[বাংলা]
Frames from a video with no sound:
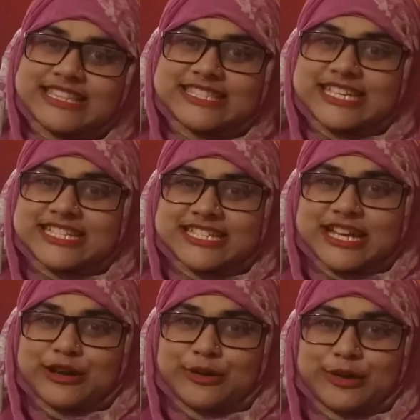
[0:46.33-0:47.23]
চেষ্টা
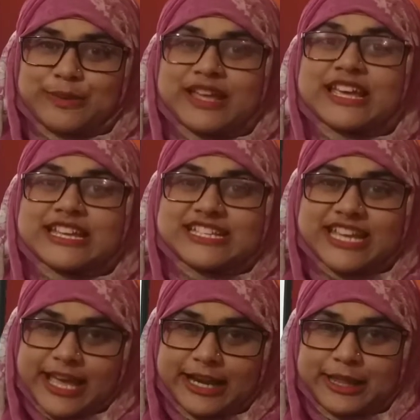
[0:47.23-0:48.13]
করবে
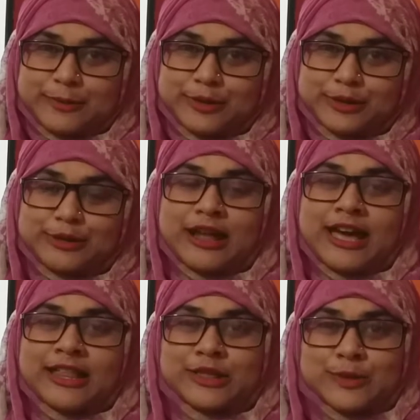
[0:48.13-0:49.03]
শিক্ষার্থী বন্ধুরা
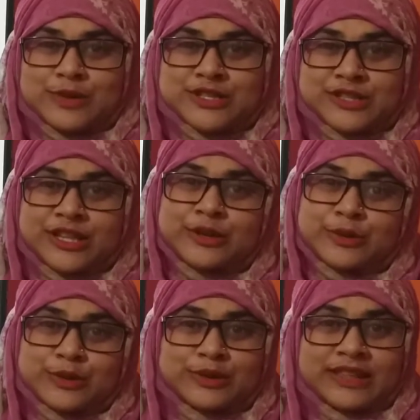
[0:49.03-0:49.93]
তোমরা যদি
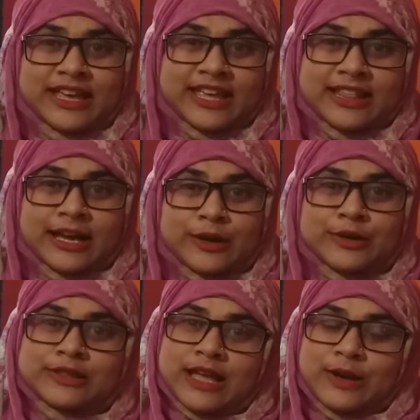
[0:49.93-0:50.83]
নতুন দেখে থাকো
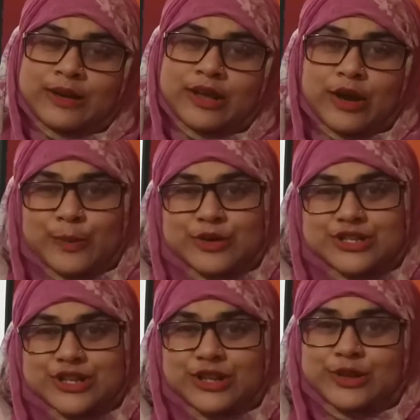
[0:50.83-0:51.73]
তাহলে
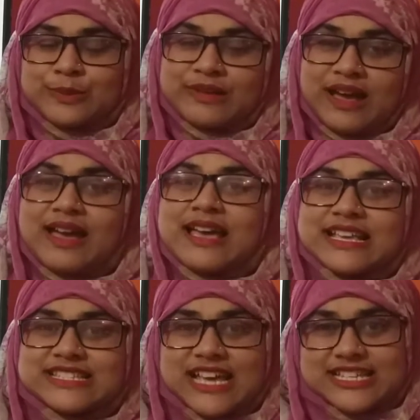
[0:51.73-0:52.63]
অবশ্যই তোমরা
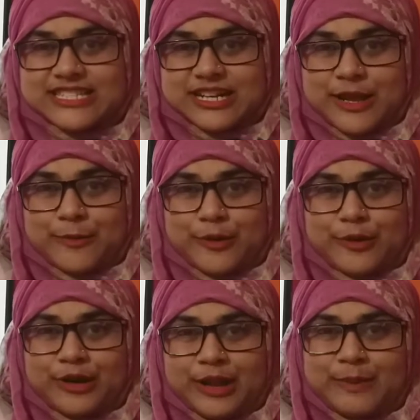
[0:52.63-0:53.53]
সাবস্ক্রাইব
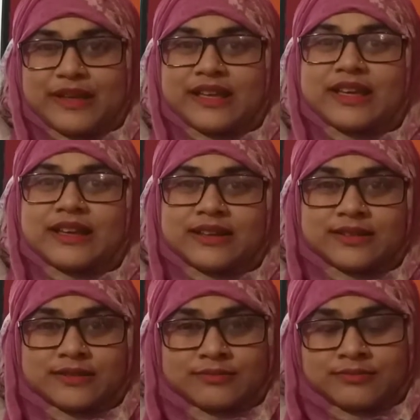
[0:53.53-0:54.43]
করে নেবে
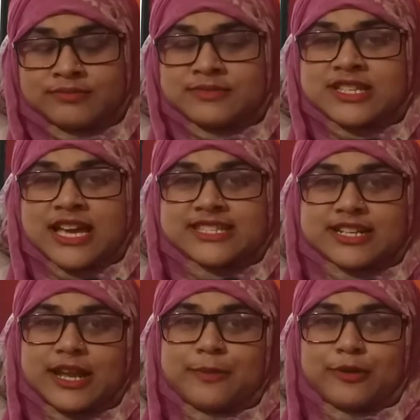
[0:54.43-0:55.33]

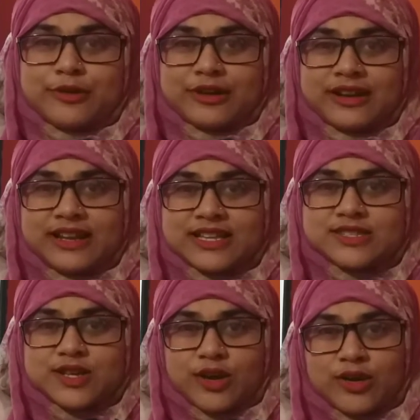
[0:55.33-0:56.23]
সাবস্ক্রাইব করে নিলে
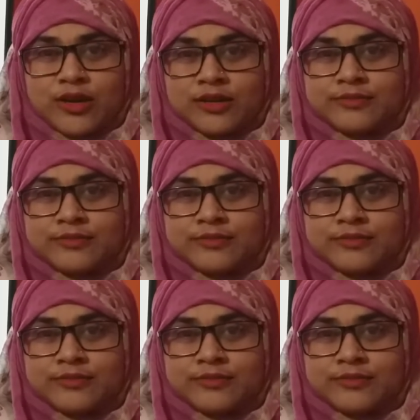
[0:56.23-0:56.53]
যখন